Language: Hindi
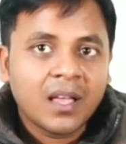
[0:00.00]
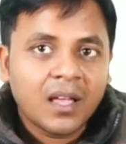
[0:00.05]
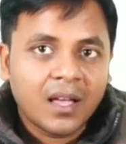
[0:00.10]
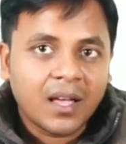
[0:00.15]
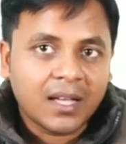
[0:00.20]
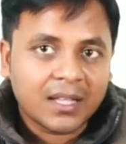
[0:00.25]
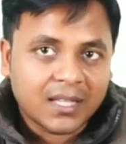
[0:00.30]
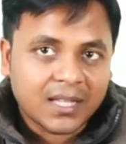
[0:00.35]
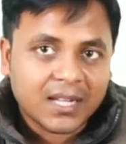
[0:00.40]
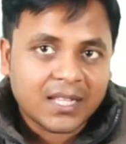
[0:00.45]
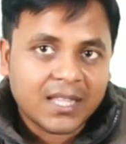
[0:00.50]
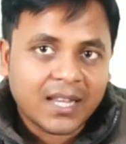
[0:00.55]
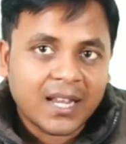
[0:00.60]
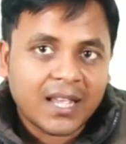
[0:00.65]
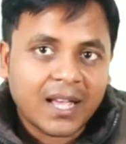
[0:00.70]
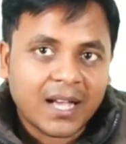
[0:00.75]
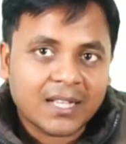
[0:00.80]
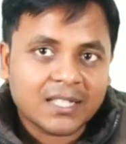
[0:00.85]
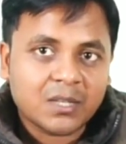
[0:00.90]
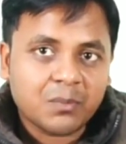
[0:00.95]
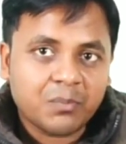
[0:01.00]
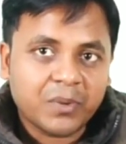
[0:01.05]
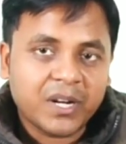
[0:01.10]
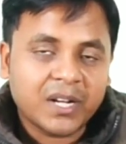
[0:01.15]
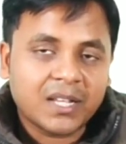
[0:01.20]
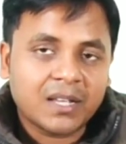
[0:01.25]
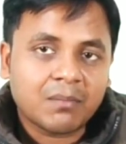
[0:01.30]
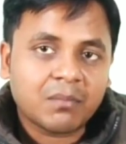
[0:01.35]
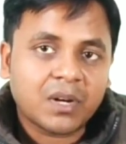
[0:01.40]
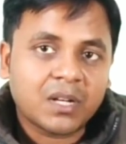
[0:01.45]
धीरे धीरे यहाँ से
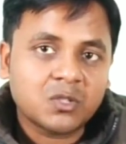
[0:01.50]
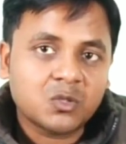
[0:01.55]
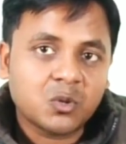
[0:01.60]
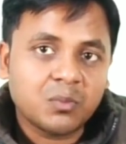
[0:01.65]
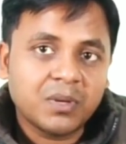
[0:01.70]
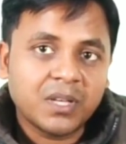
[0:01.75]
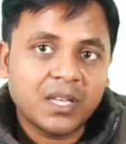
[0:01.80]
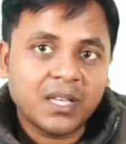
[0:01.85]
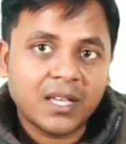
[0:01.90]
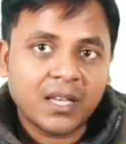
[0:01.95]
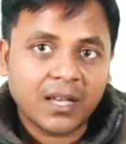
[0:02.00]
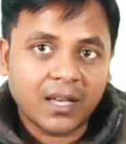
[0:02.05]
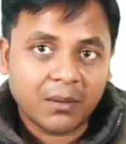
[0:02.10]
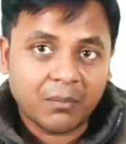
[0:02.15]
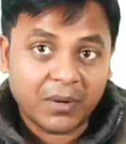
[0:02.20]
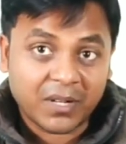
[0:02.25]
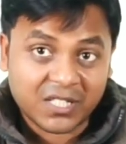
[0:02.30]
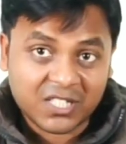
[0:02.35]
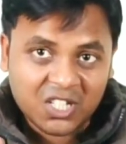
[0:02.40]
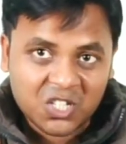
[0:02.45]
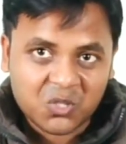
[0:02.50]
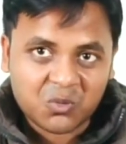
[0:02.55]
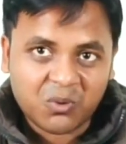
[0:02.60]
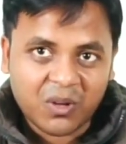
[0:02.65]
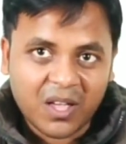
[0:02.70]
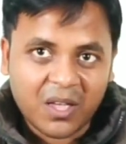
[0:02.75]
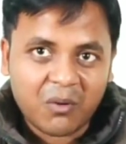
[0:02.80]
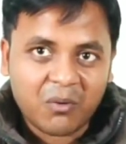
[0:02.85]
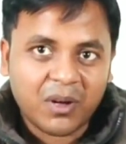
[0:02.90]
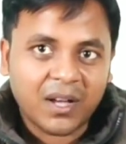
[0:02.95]
पेटीएम का जो भी
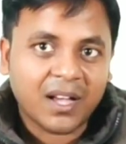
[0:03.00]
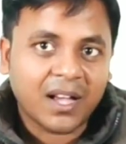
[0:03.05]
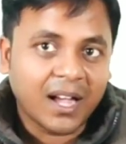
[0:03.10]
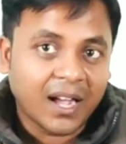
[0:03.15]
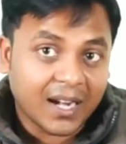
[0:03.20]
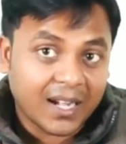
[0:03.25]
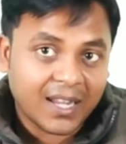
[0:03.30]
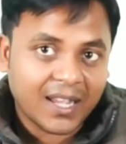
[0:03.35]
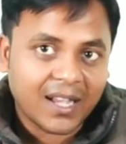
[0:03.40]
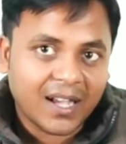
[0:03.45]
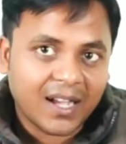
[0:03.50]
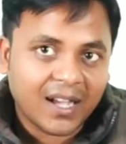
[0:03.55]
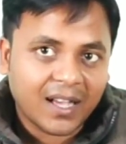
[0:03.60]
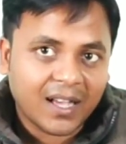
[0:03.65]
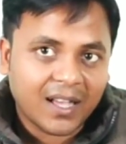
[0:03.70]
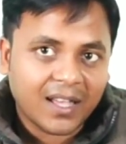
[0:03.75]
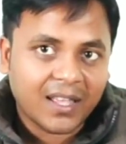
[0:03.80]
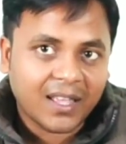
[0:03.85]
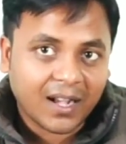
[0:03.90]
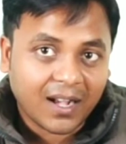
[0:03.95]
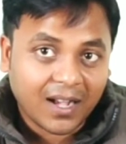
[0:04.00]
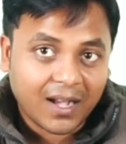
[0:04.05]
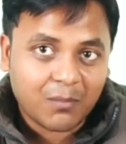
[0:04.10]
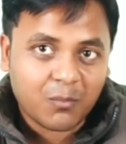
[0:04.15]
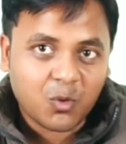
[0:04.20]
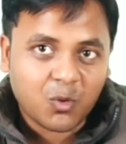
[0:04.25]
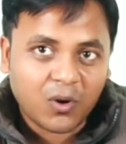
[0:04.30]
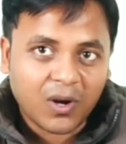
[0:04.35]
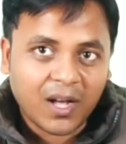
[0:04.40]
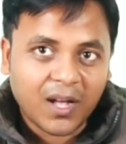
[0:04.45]
वर्चस्व है वह घटेगा या
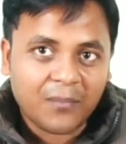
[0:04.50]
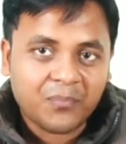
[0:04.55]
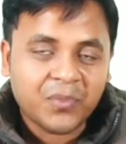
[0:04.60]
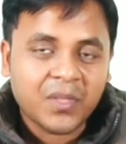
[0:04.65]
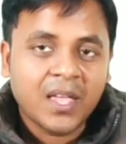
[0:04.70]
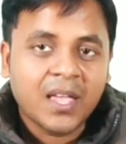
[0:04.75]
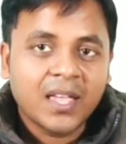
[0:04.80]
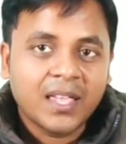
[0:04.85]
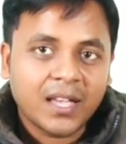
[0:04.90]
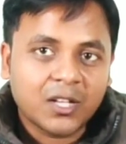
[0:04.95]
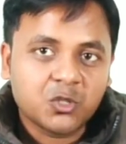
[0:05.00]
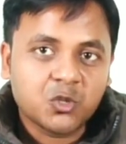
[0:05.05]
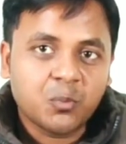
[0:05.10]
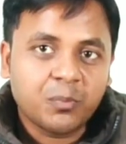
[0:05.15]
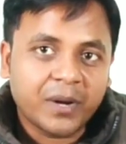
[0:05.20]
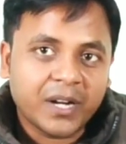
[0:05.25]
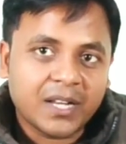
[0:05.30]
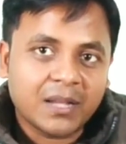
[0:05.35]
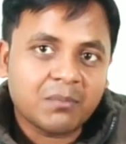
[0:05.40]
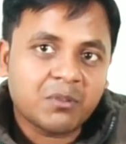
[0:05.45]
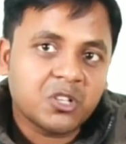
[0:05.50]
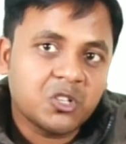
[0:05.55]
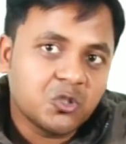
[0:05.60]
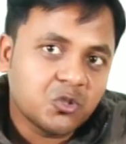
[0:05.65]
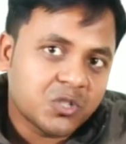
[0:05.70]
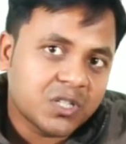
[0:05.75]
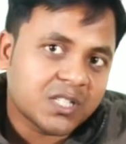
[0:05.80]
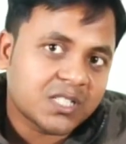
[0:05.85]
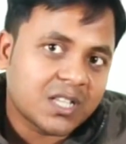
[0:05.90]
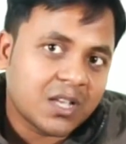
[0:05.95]
कम होगा या जो पेटीएम के
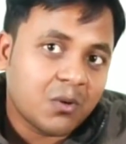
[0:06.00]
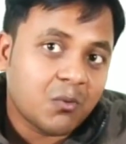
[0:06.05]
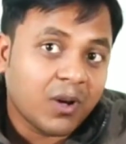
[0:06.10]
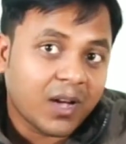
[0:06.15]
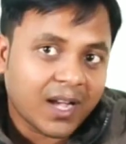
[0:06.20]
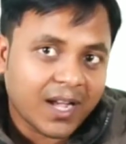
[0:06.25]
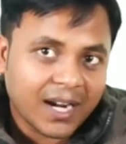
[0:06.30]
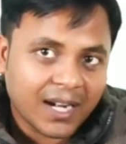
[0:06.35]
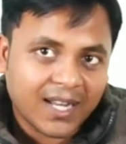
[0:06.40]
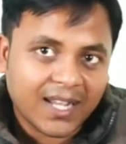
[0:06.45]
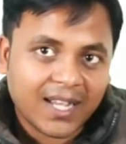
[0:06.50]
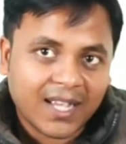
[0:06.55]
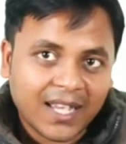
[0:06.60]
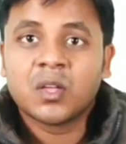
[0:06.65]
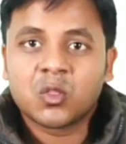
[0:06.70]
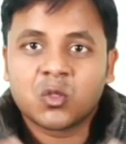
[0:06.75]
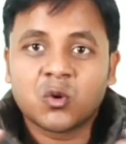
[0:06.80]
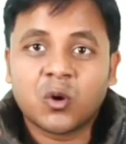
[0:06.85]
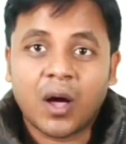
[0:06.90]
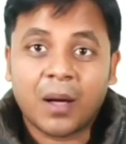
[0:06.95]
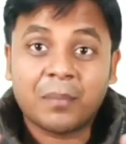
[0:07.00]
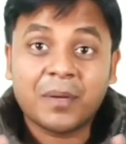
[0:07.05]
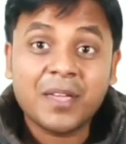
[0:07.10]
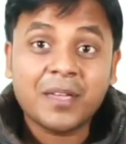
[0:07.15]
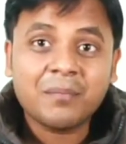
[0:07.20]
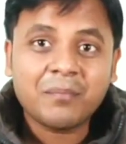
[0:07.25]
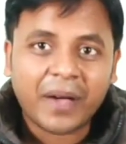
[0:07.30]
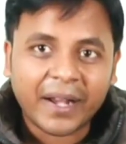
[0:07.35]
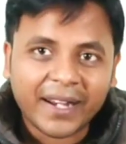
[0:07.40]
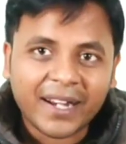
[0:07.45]
यूजर्स हैं वह घटेंगे तो
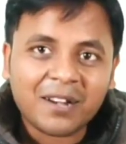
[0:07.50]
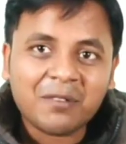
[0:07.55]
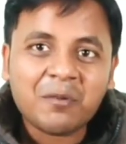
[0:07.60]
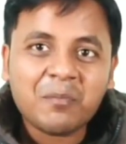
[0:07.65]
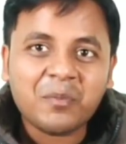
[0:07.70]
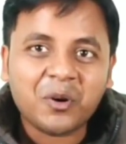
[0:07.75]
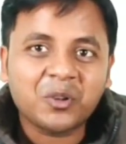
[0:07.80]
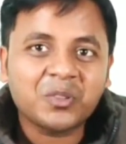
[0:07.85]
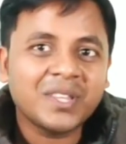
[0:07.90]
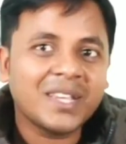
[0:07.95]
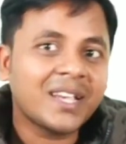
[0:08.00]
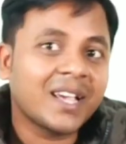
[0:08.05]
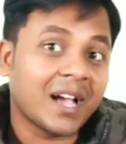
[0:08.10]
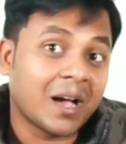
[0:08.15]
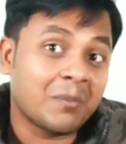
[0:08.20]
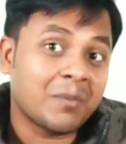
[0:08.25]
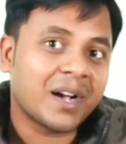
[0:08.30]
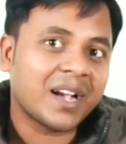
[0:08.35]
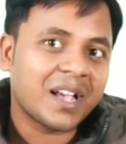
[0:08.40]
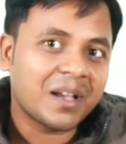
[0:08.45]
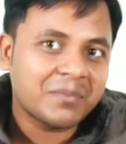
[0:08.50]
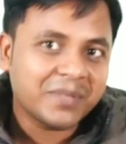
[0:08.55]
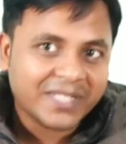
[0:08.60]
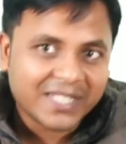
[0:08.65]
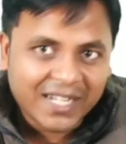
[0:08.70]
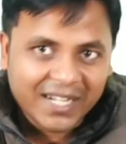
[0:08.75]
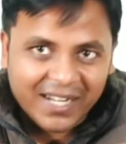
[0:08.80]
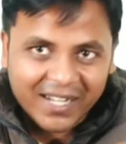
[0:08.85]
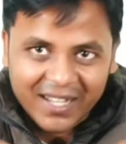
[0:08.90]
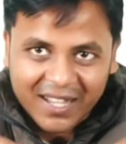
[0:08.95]
अभी मार्केट में बहुत ही गहमा गहमी
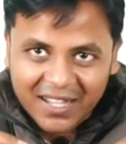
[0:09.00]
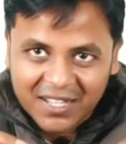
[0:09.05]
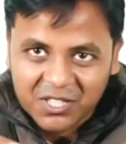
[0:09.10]
चल रही है